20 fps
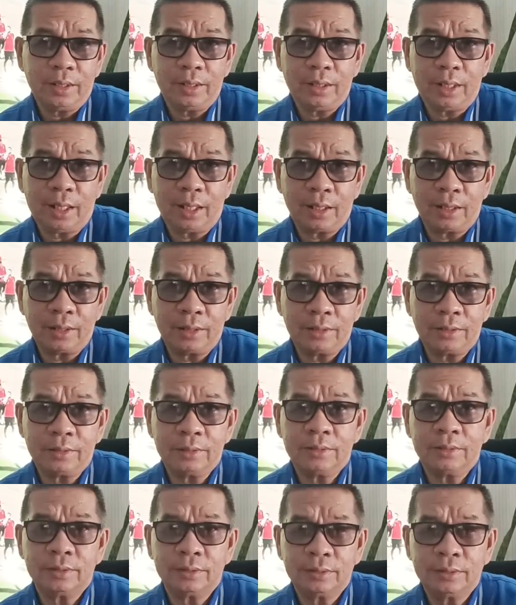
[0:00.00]
yang
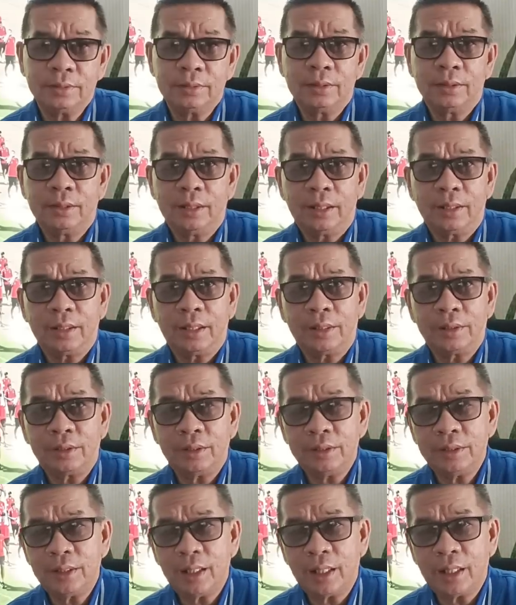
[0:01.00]

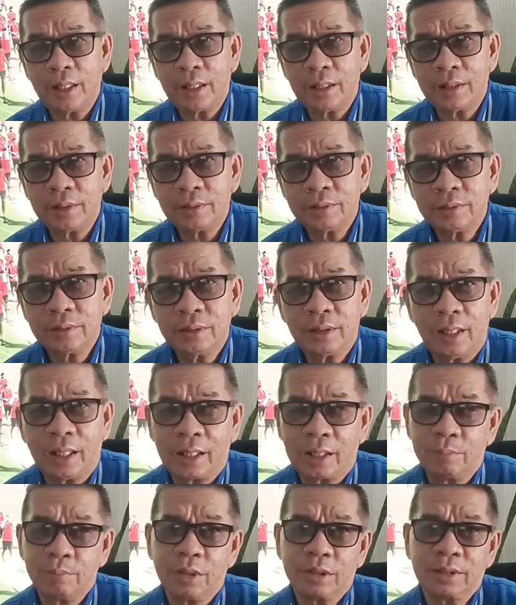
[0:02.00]
nantinya
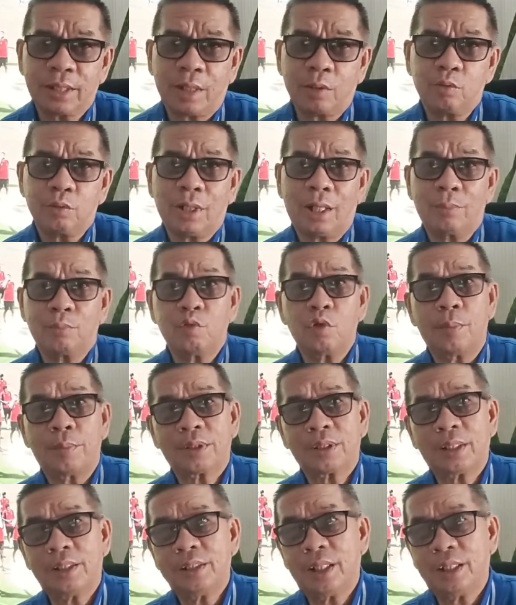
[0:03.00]
akan bertarung dalam dua
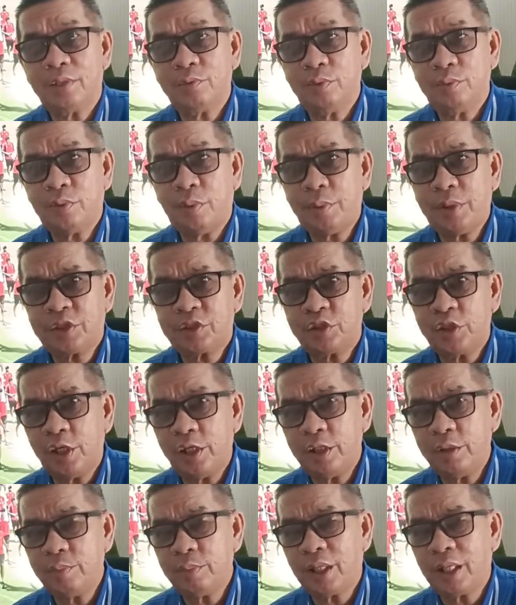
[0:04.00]
pertandingan di FIFA Match
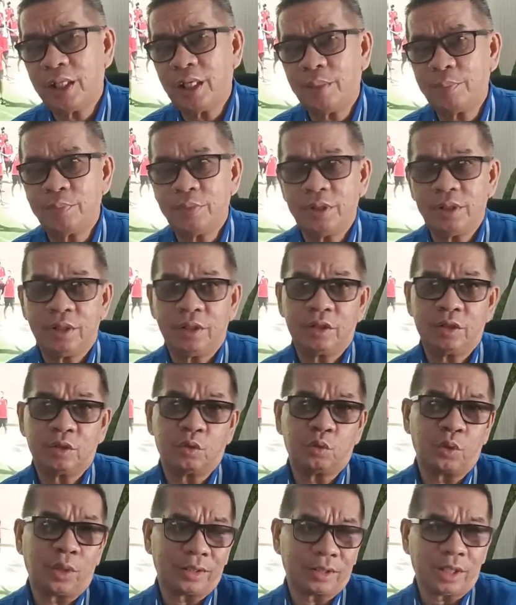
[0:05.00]
Day menghadapi
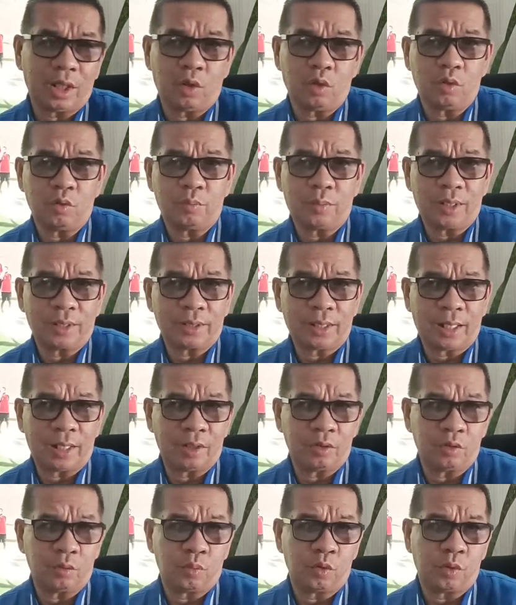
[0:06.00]
Curaçao pada
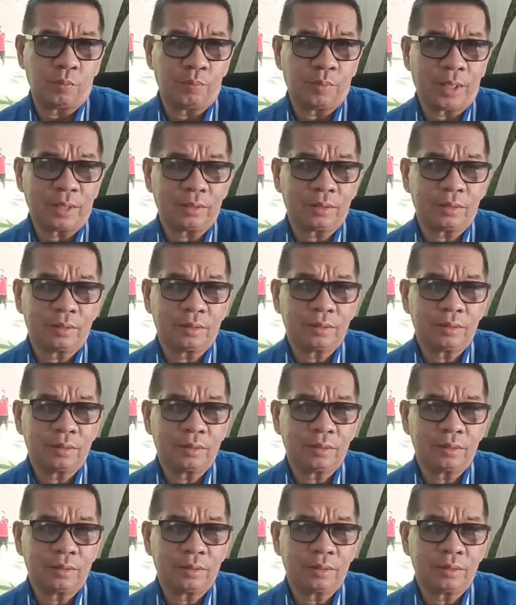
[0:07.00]
tanggal 24 eh,